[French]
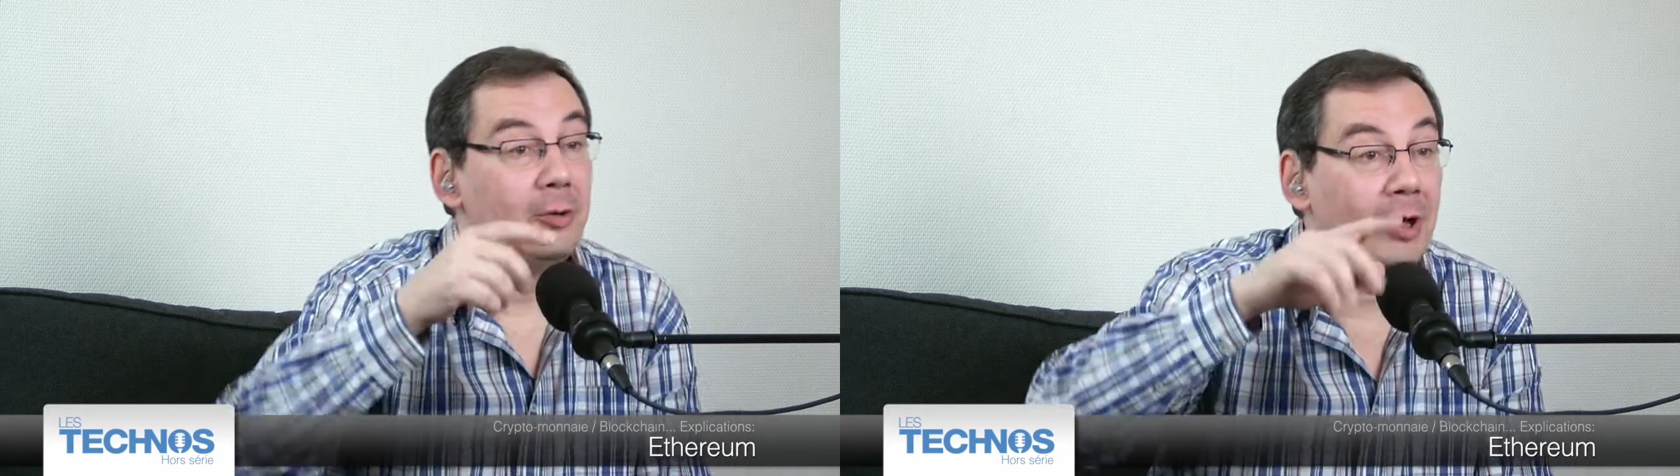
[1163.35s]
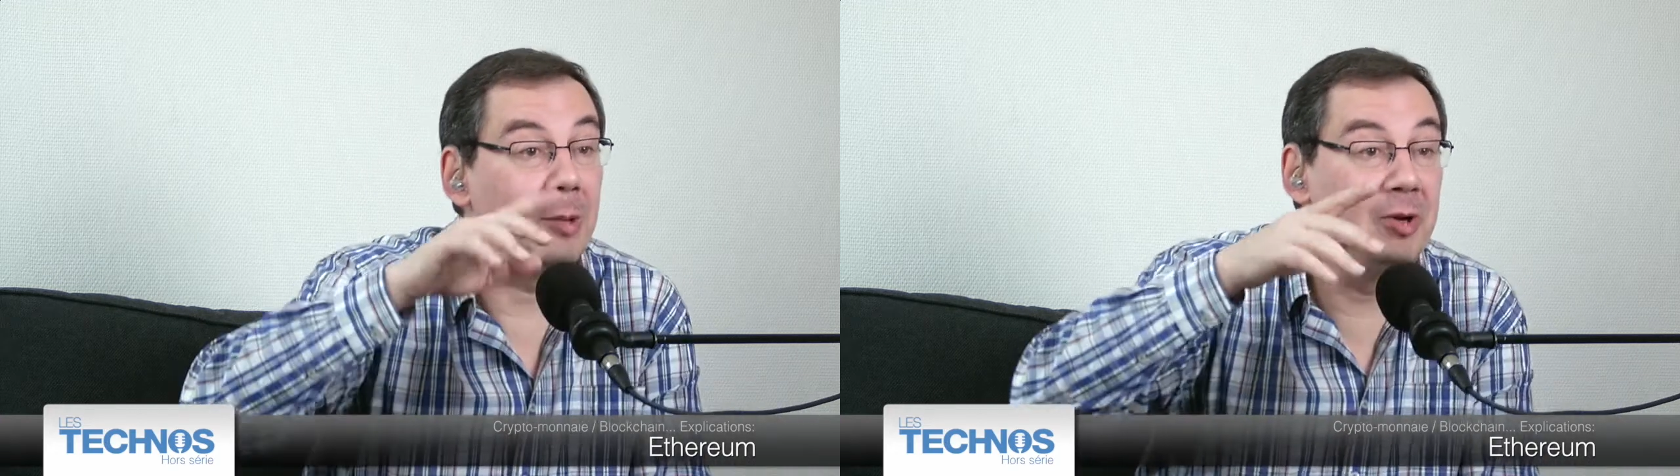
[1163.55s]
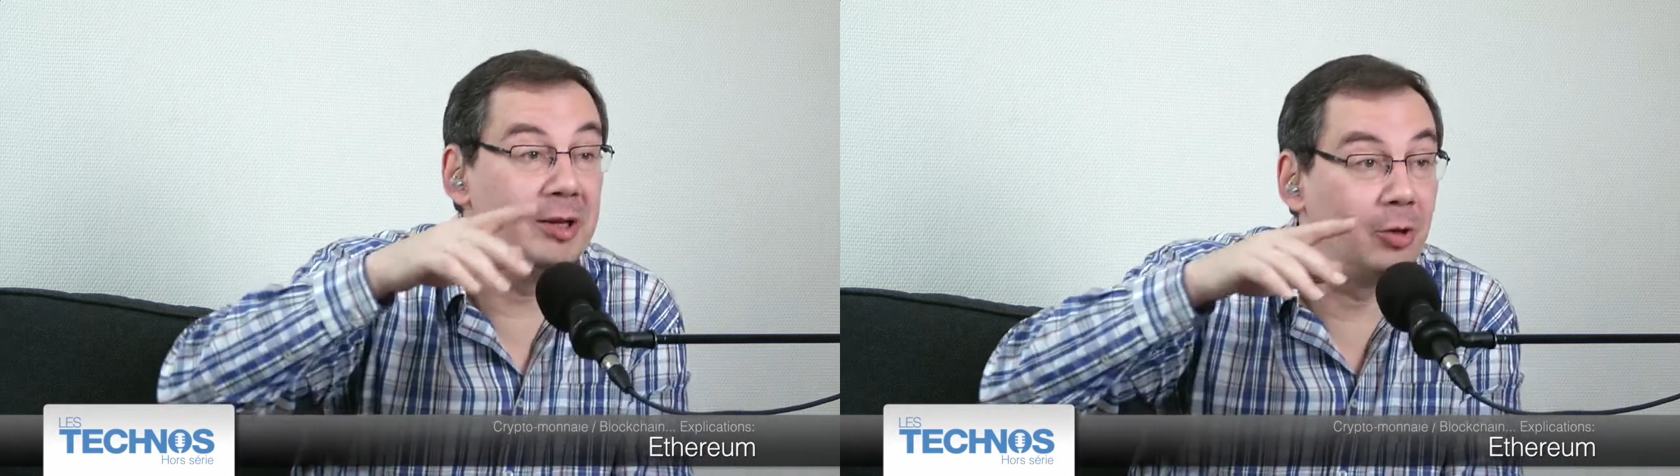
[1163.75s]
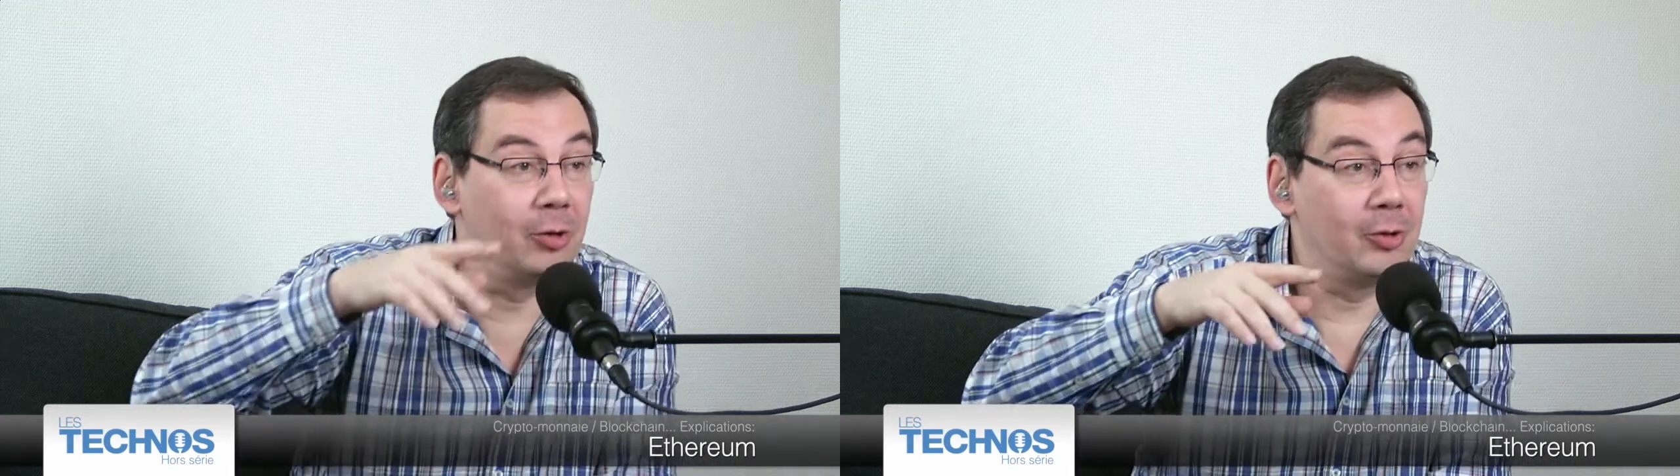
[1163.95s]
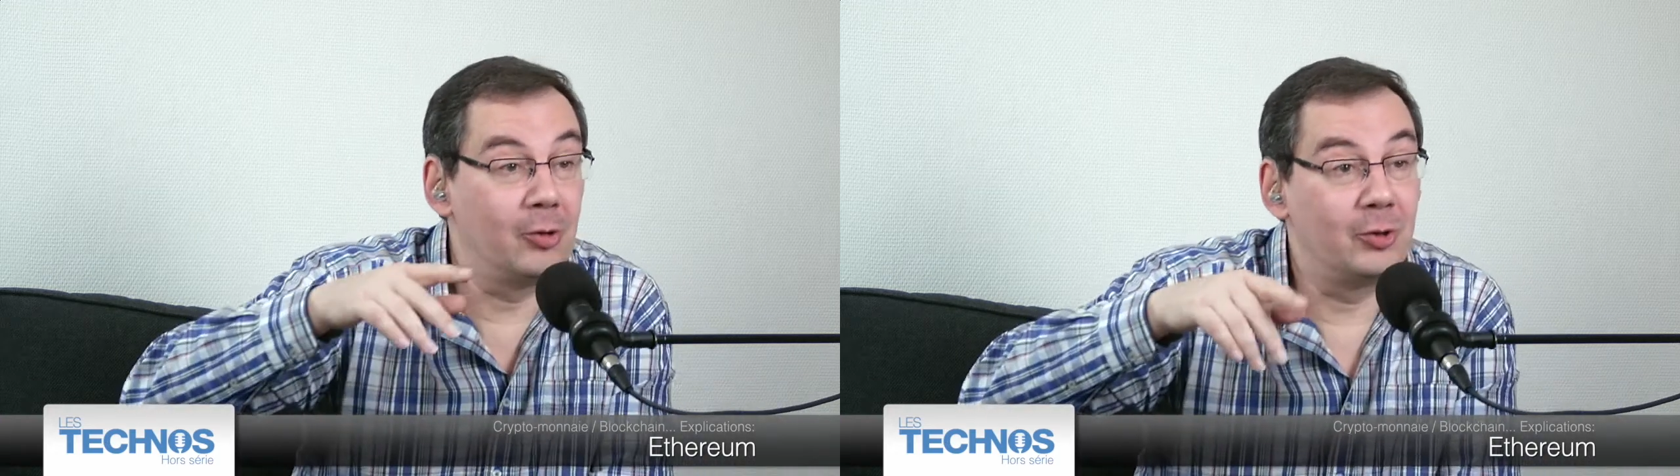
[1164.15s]
hein, de rappeler
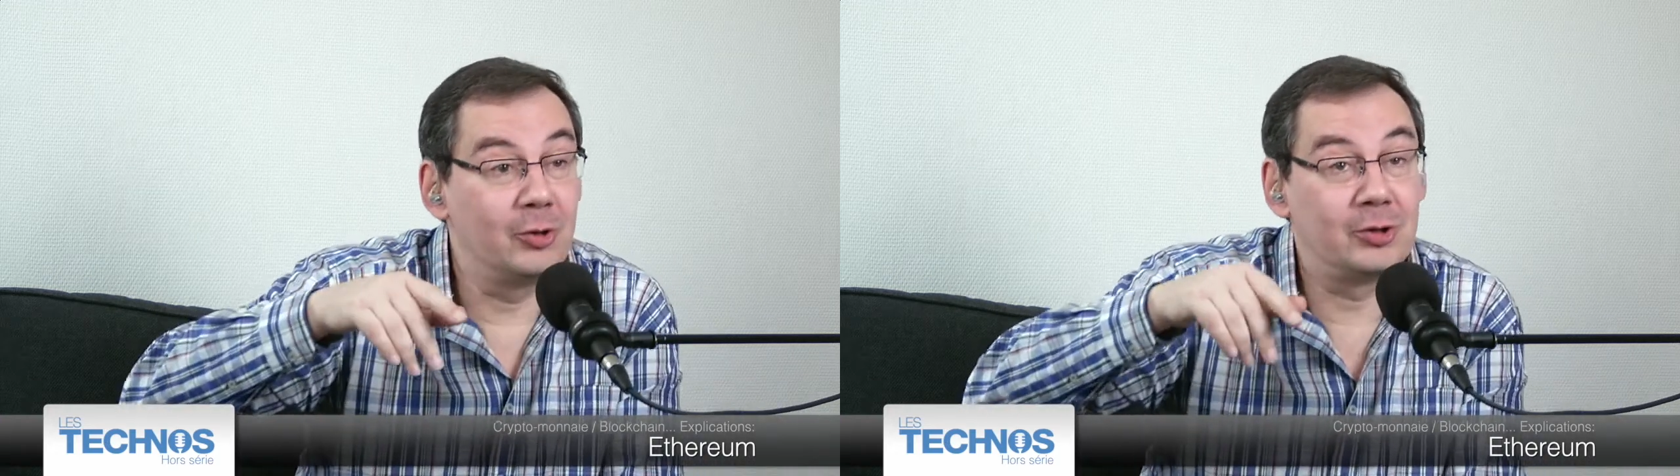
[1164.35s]
que euh,